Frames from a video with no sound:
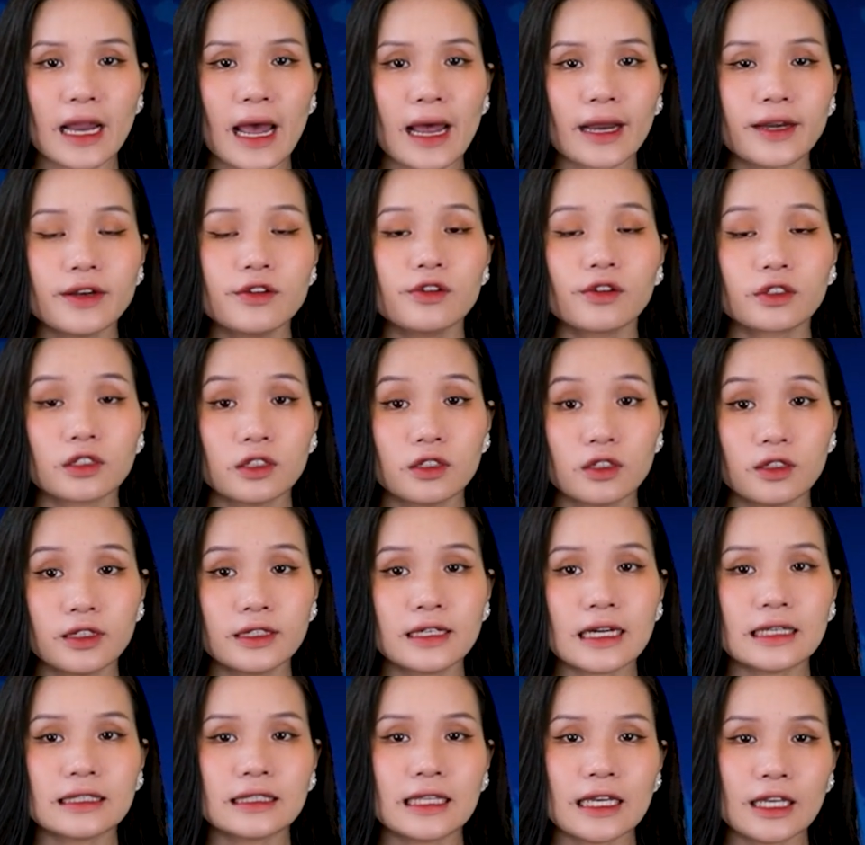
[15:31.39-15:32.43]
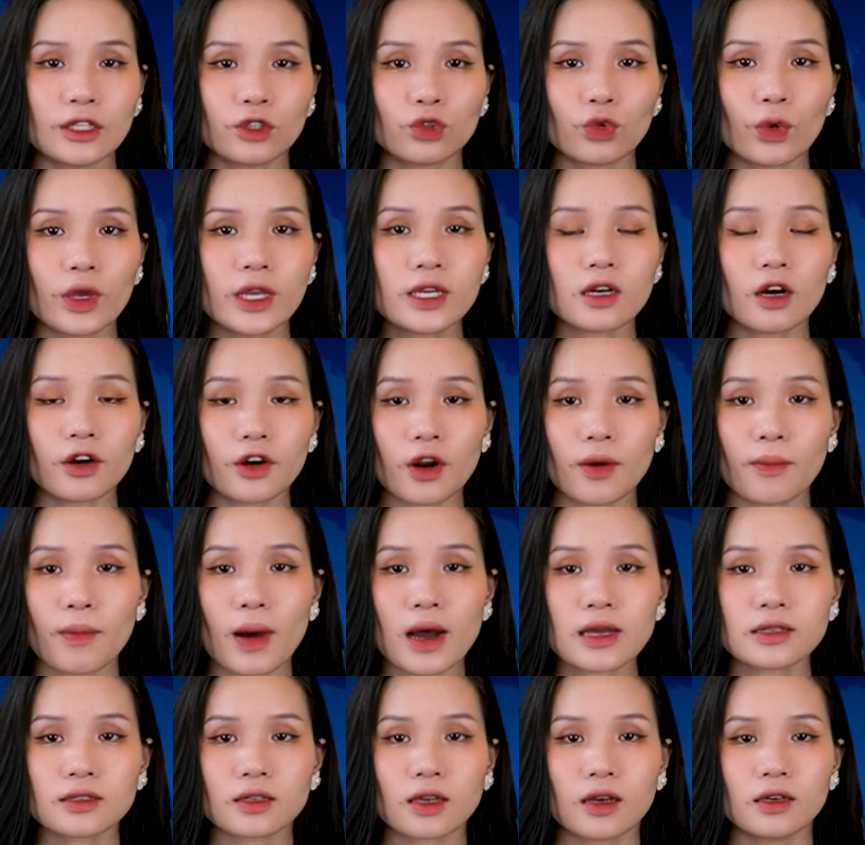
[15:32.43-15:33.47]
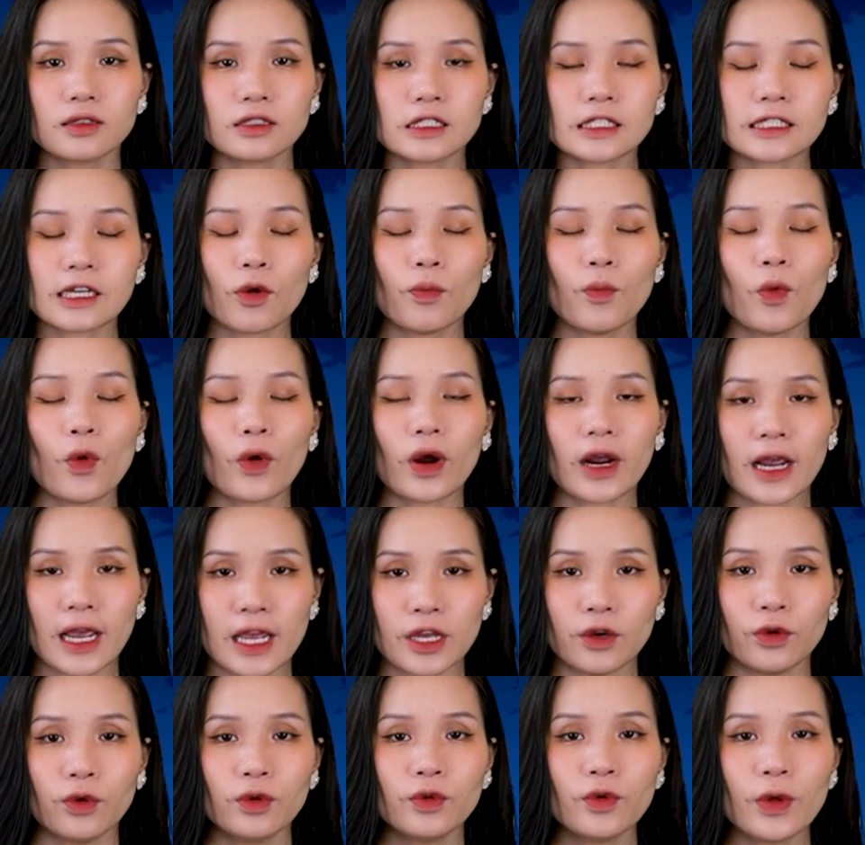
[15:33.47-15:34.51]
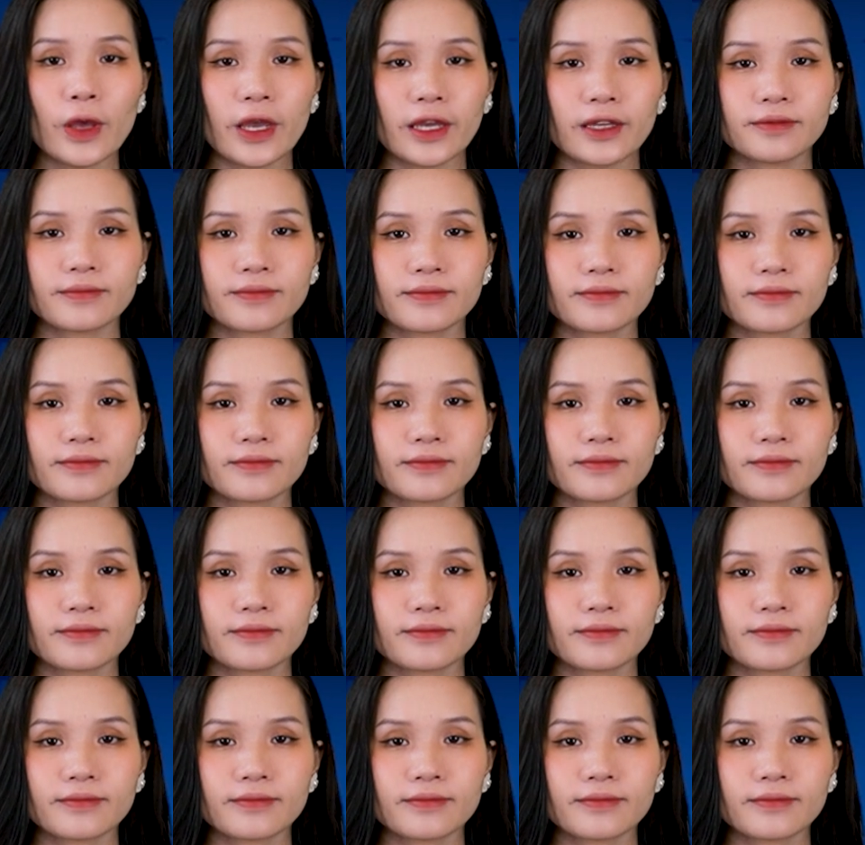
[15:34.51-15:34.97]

đã được gửi ra tiền tuyến ở Donbass sau một ngày huấn luyện.